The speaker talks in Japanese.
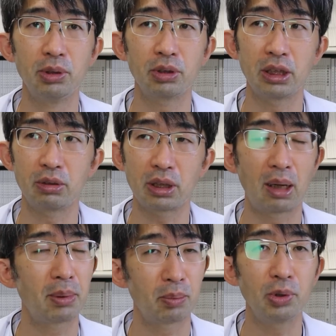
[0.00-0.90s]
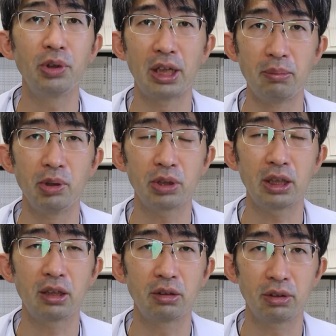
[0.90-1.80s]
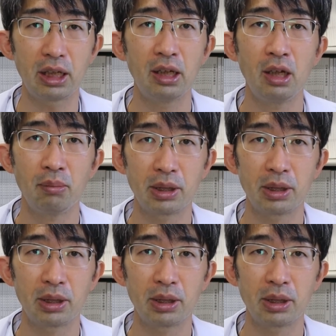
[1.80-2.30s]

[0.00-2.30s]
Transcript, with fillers: い病気というかあんま戻んない病気ですので、